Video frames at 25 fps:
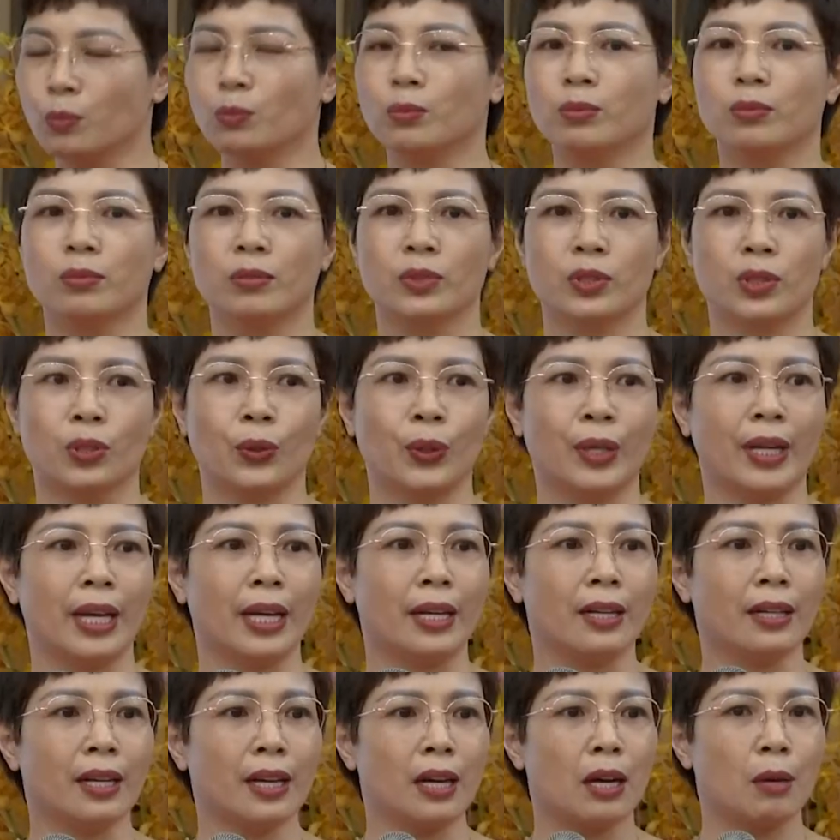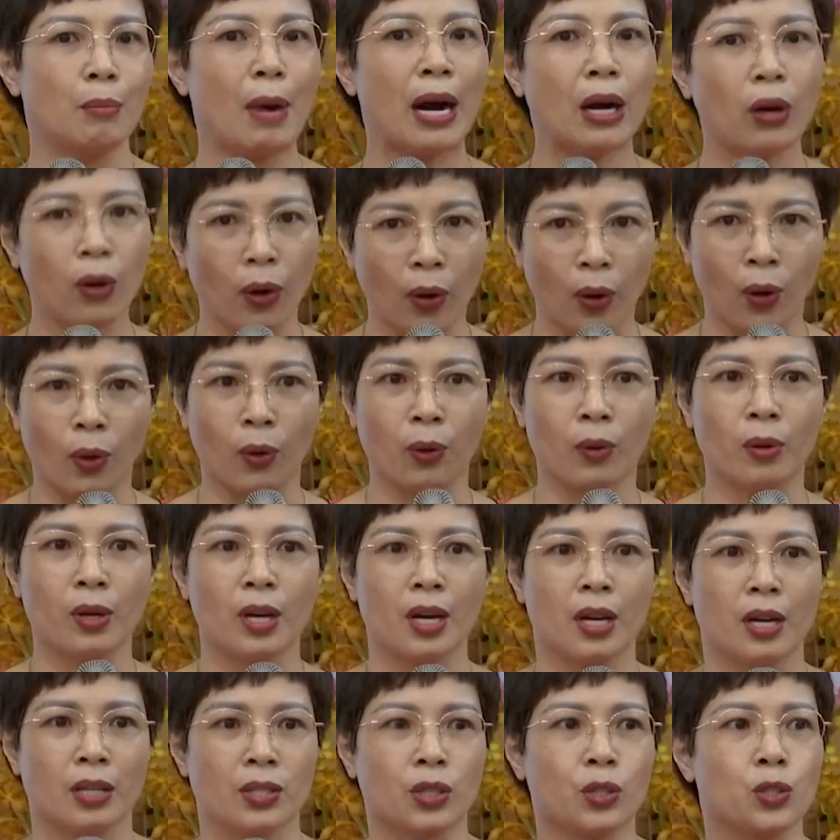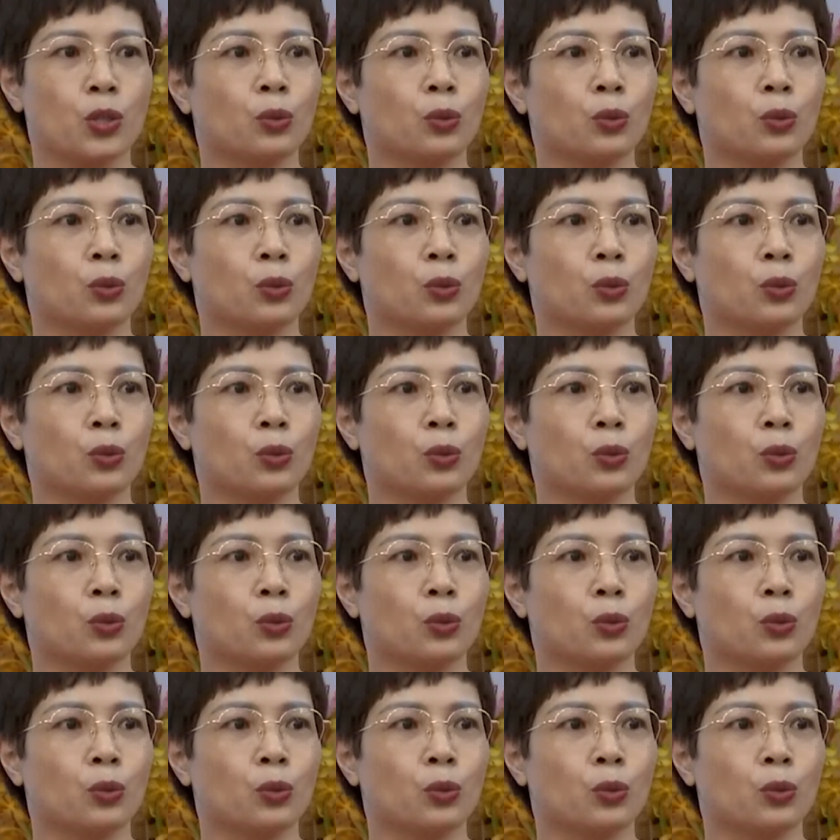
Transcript: Khởi nghiệp kiến quốc là một lời